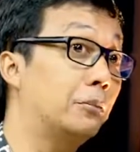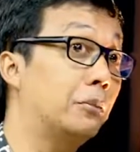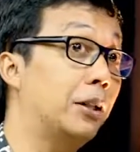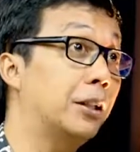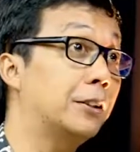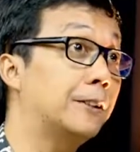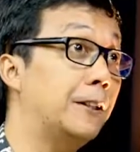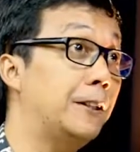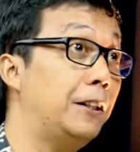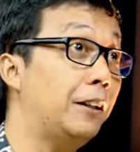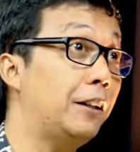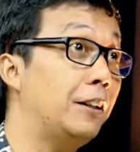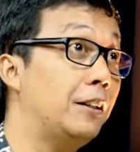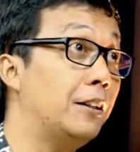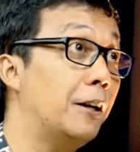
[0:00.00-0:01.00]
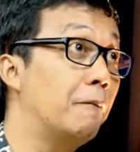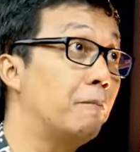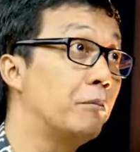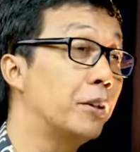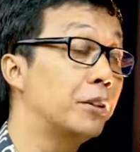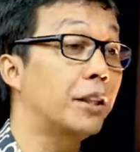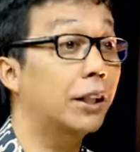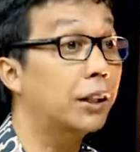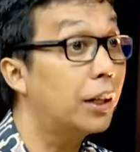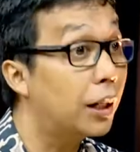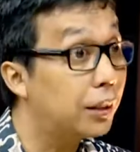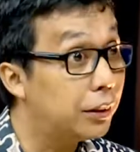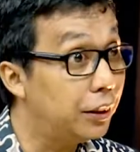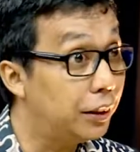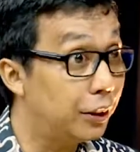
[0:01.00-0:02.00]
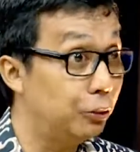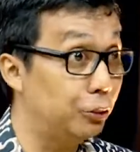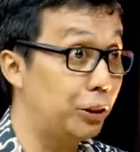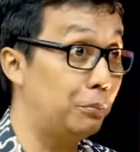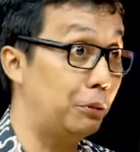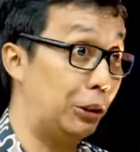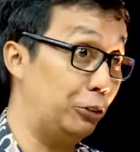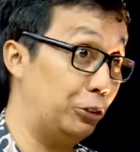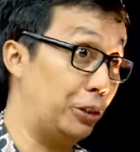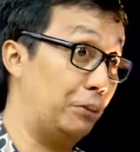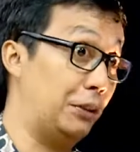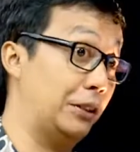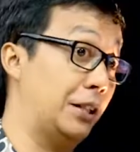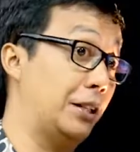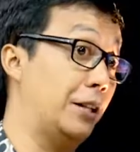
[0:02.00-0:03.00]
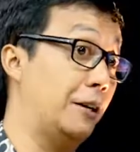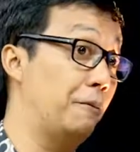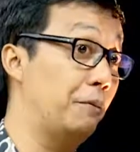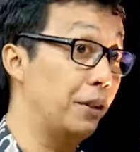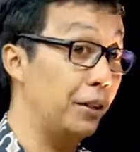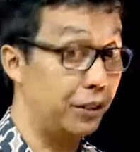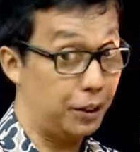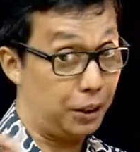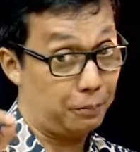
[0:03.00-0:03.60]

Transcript: merasa dirinya sakit hati dengan ucapan-ucapan saya. Baik. Jadi